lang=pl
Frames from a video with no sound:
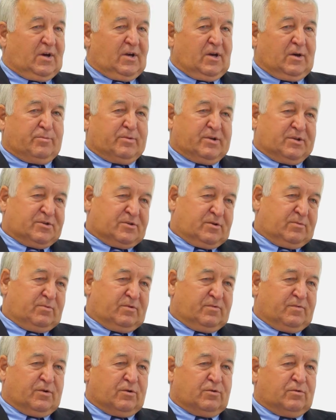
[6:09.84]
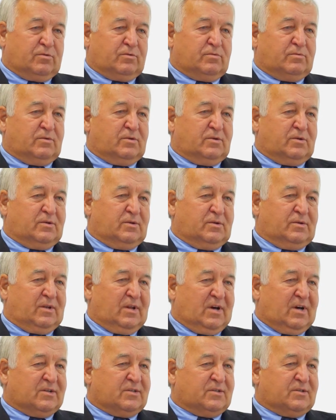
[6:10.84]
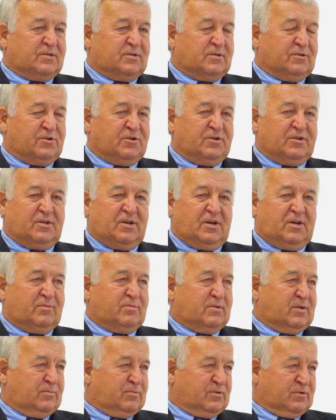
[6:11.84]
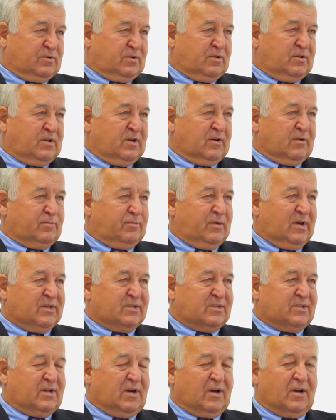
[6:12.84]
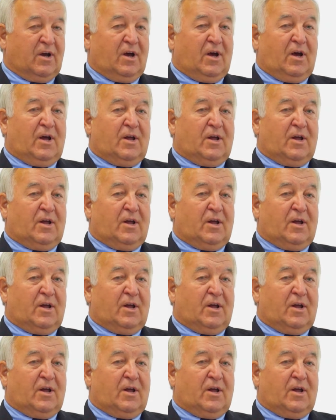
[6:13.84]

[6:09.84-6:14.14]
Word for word: Jak patrzymy wokół y, nas, co się dzieje w samorządach, w miastach,